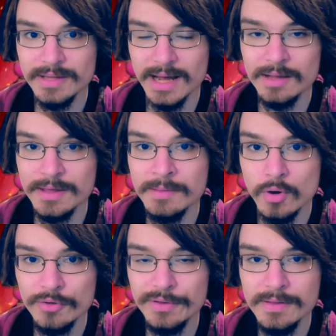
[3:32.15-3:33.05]
Der hat im
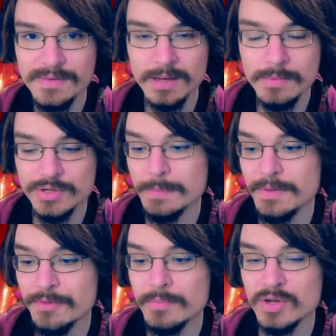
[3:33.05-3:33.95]
heutigen Stream, ich habe
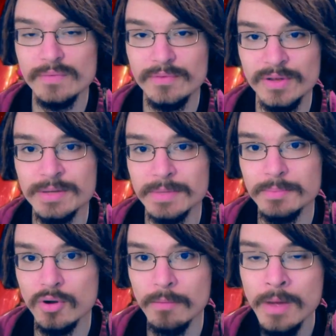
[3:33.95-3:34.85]
das zum Beispiel auf Twitter
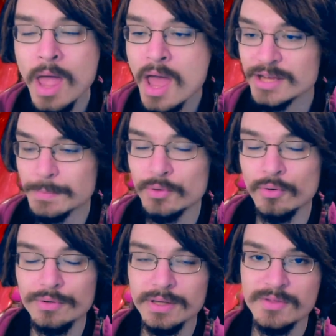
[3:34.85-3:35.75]
mitbekommen, ich habe den
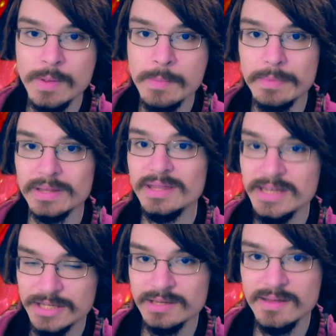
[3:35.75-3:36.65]
heutigen Stream aber
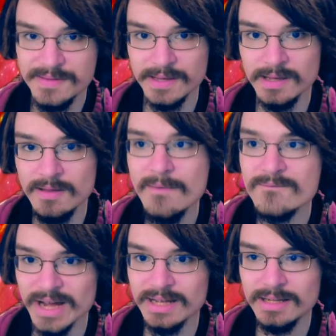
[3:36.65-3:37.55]
nicht gesehen,
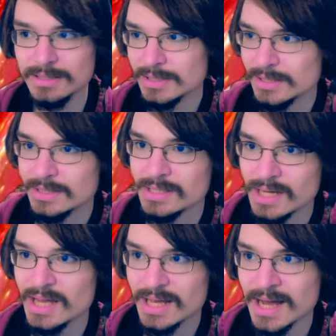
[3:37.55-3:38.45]
weil,
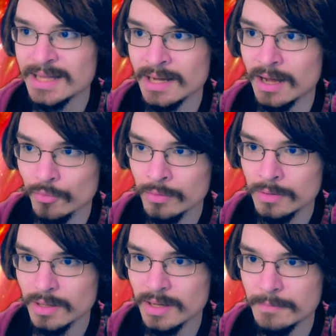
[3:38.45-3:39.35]
keine
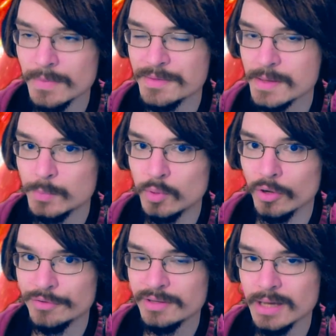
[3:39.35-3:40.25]
Ahnung, ähm, es gibt
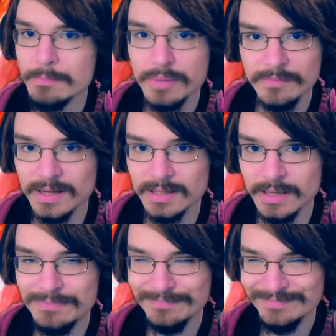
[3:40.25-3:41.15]
Leute, die haben
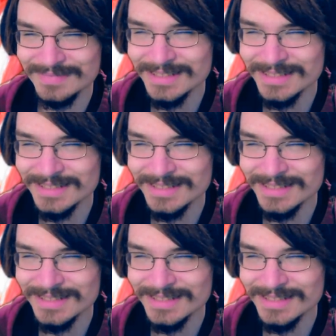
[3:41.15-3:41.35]
Privatleben.